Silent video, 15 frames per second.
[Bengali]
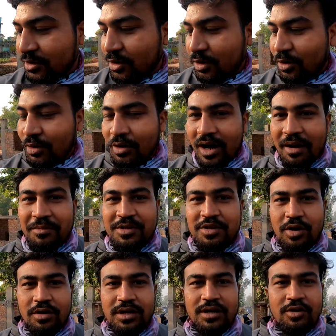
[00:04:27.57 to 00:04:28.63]
তো আমি
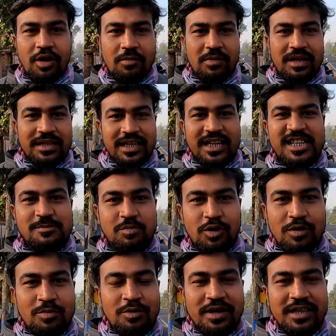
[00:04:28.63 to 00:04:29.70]
যখনই নর্মাল থেকে
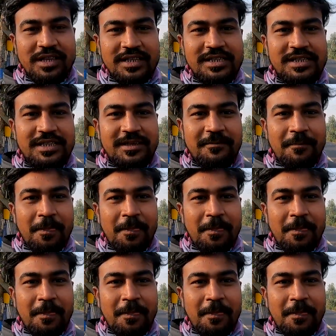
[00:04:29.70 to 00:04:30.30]
স্পোর্ট মোডে দিয়েছি